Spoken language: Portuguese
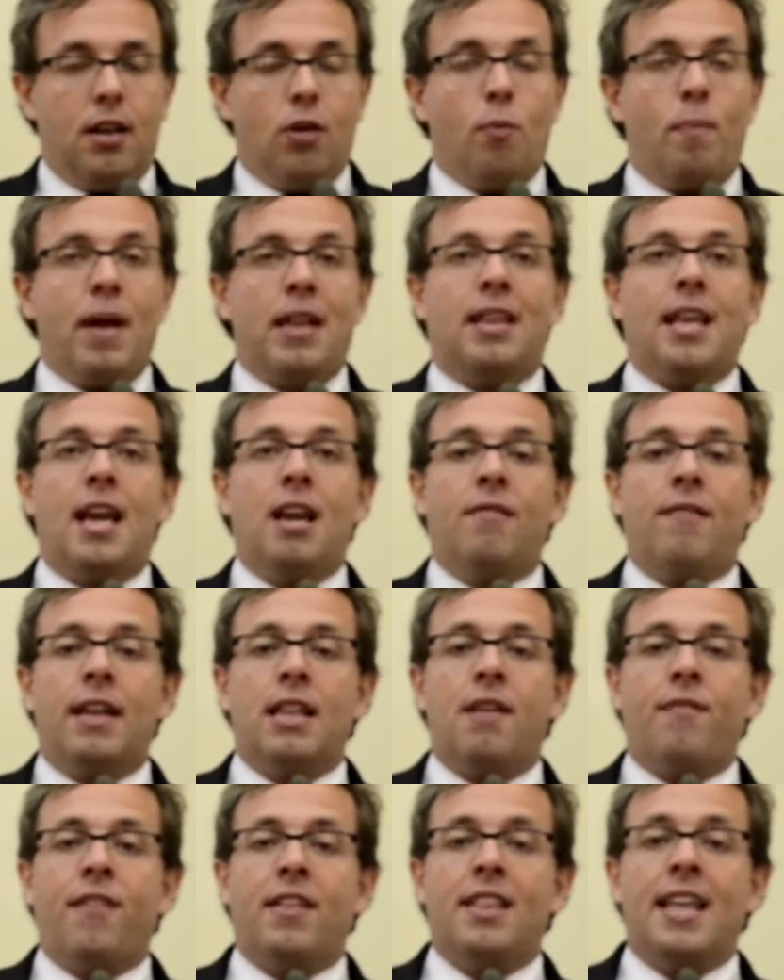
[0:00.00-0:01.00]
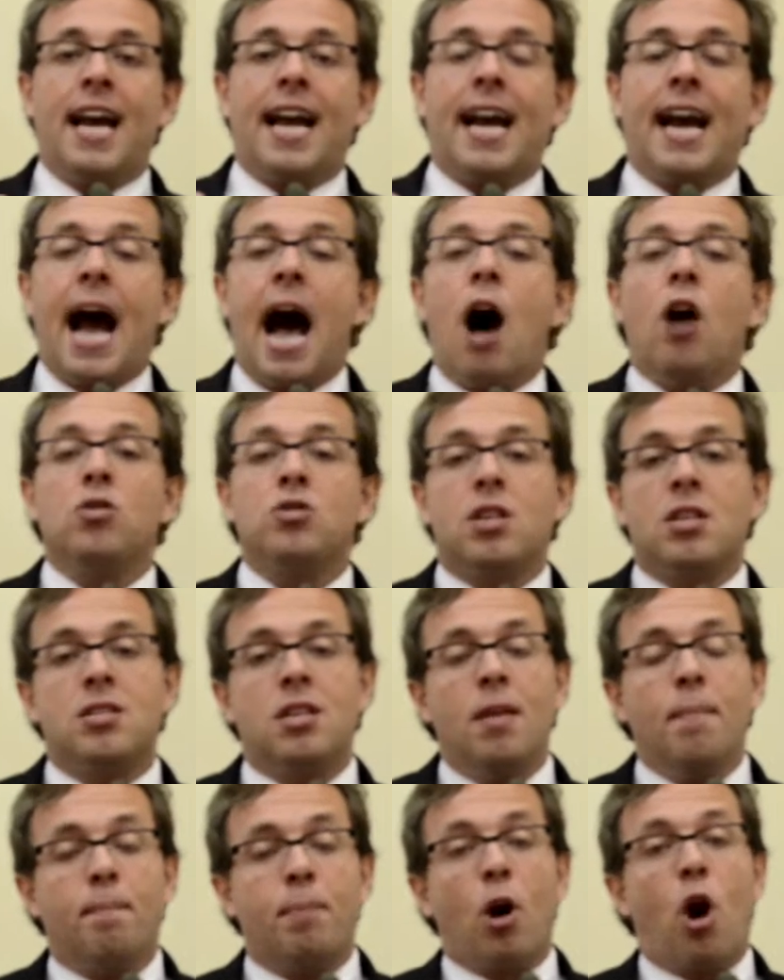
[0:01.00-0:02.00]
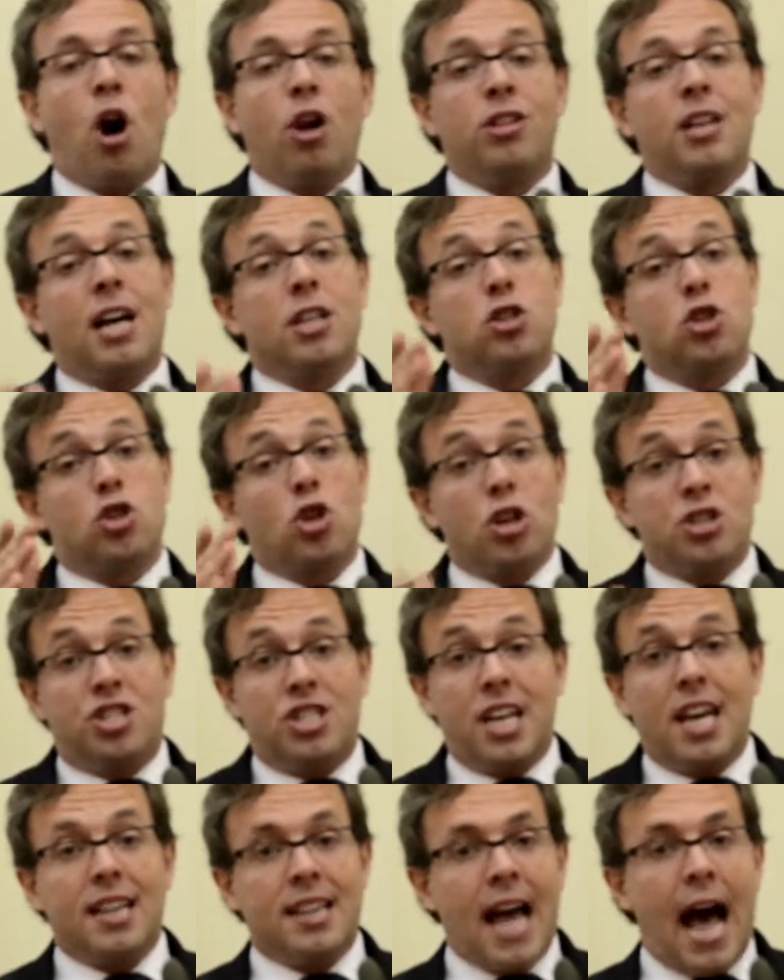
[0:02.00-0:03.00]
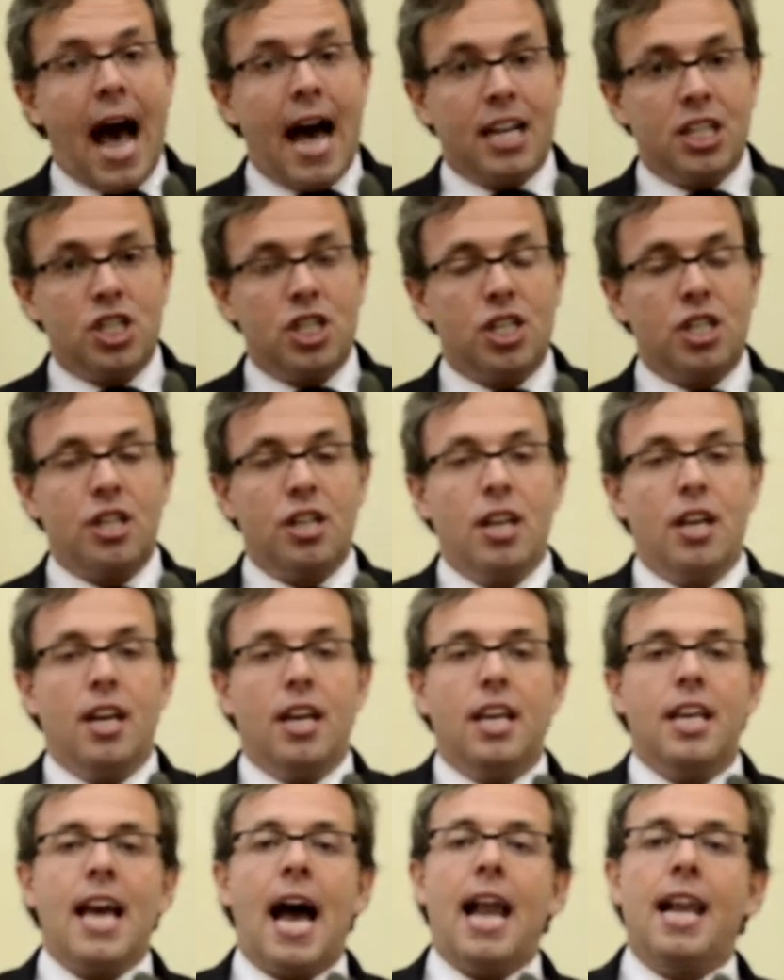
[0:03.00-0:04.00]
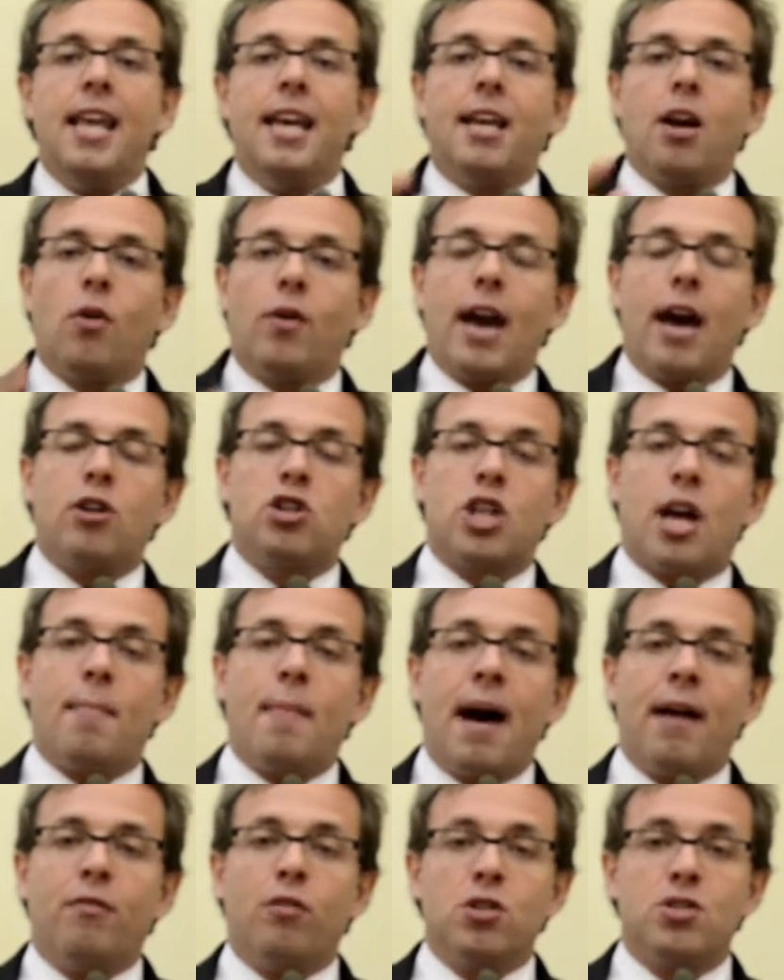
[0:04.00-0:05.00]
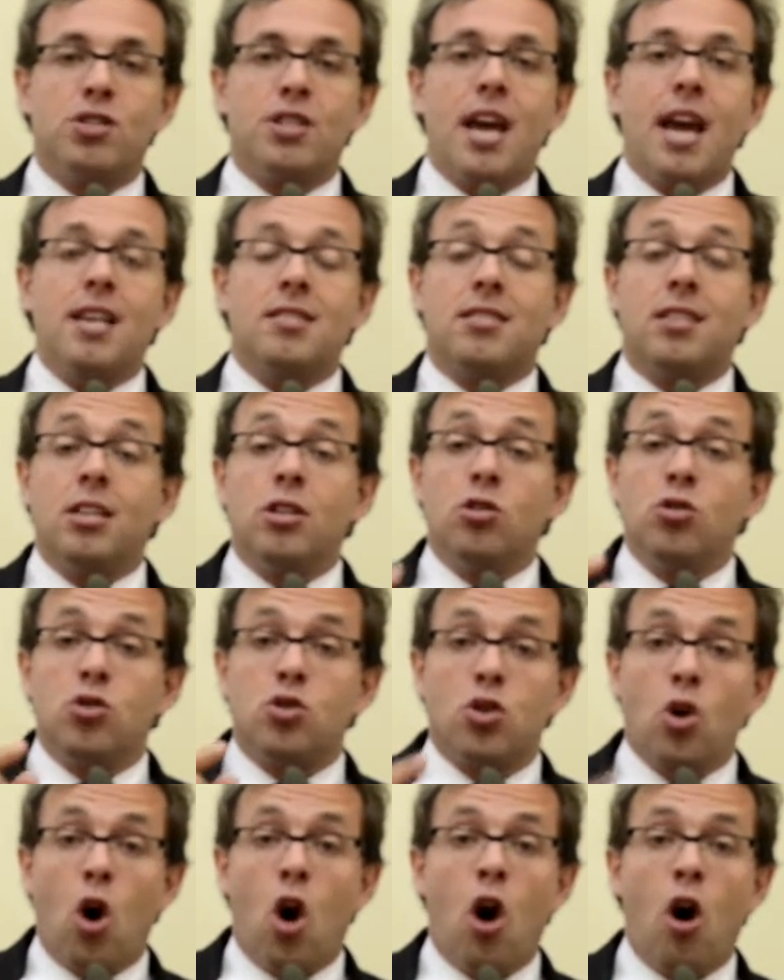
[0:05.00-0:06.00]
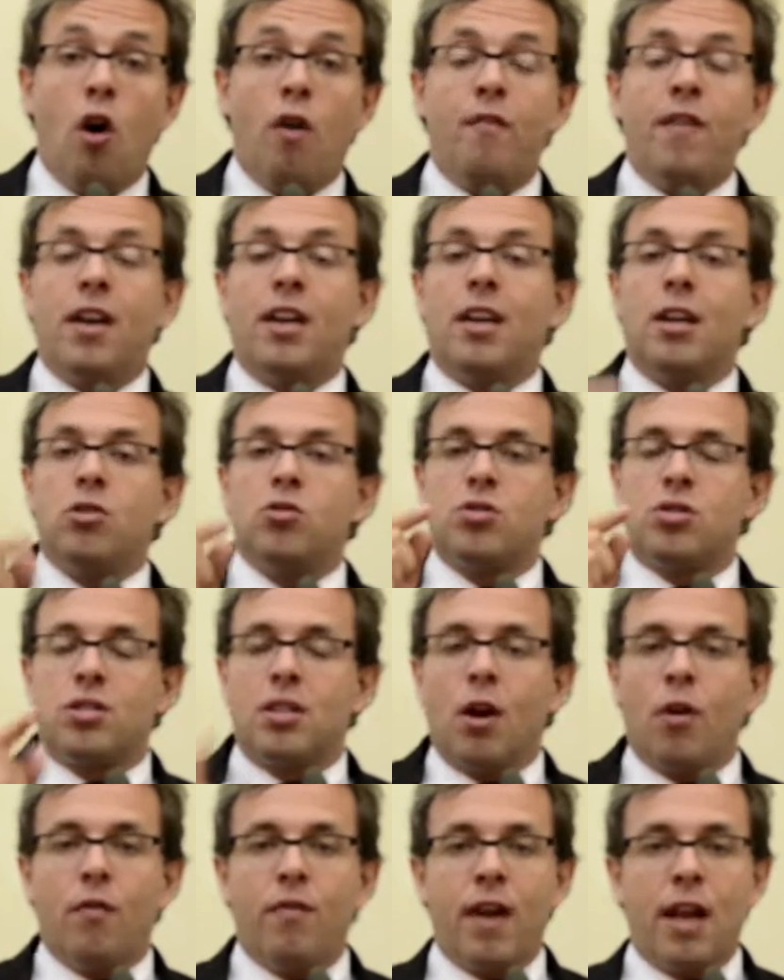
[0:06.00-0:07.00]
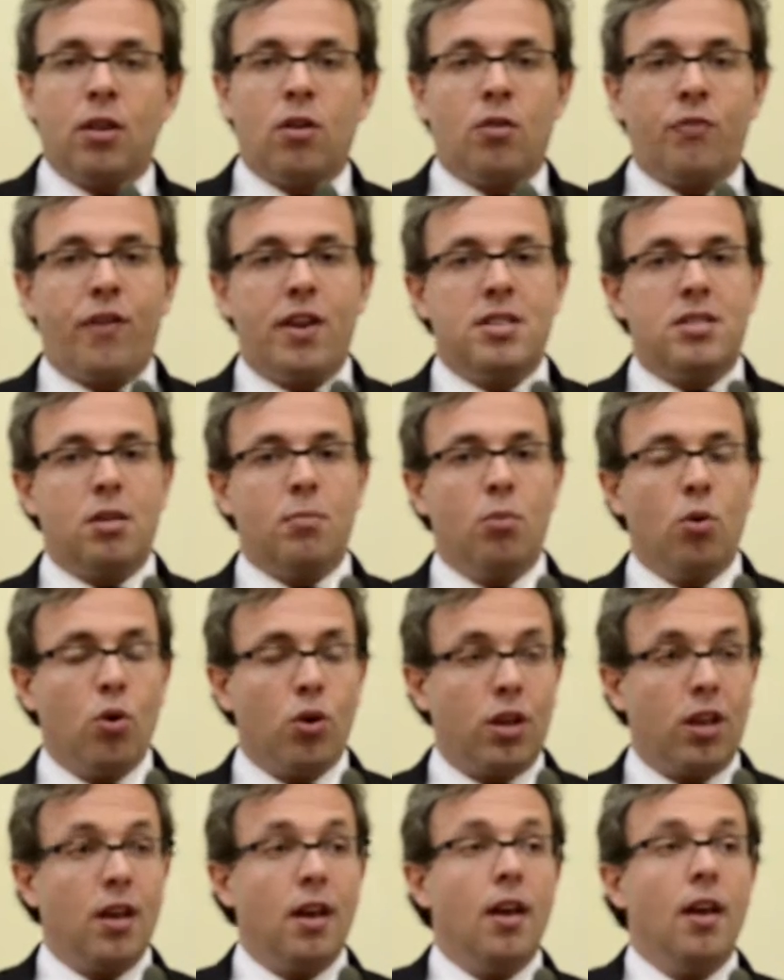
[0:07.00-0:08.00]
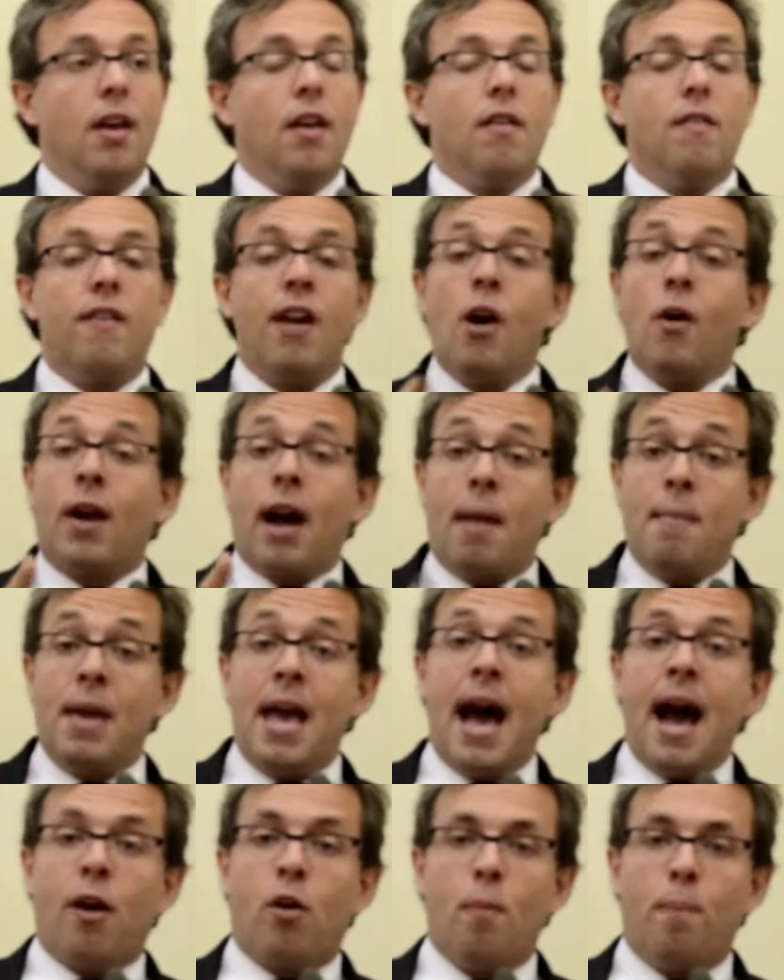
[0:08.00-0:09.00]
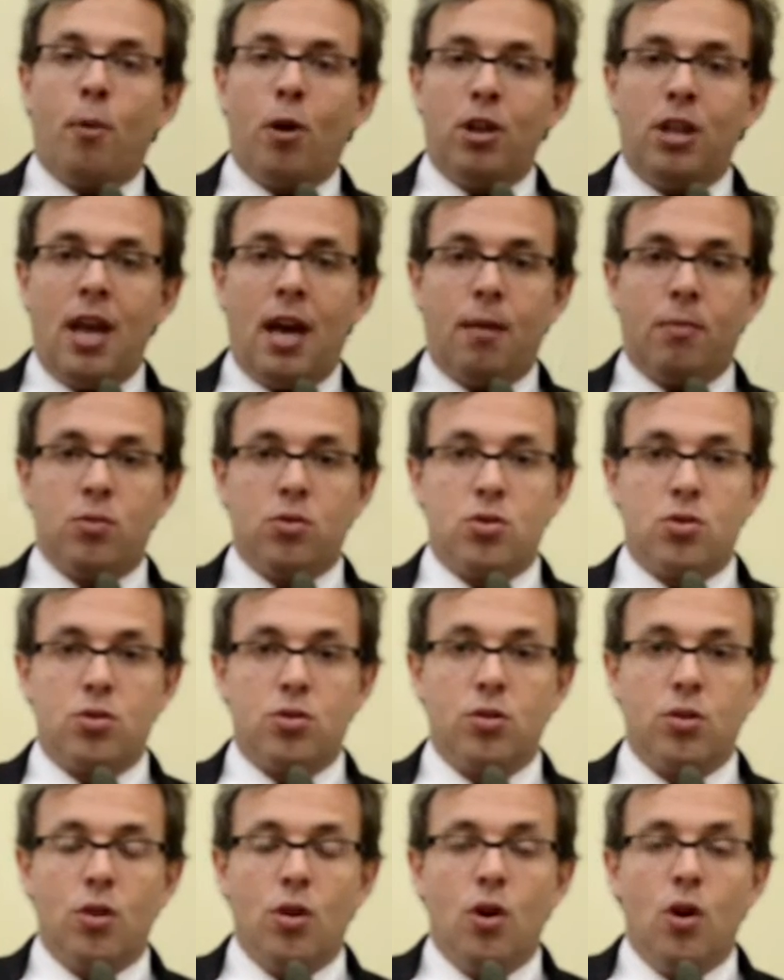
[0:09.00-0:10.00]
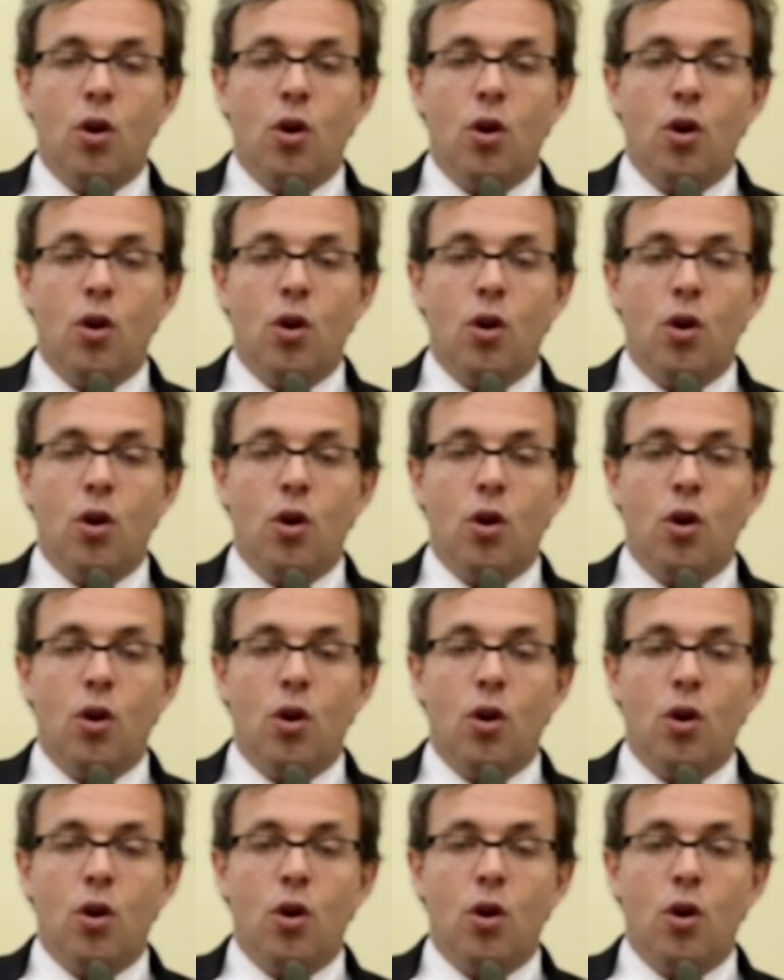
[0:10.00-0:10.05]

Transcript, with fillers: O PTN vai defender causas em prol da sociedade. E é ali que eu quero chamar vocês que nos ouvem, que nos estão vendo ao Facebook. Venham caminhar com o Podemos.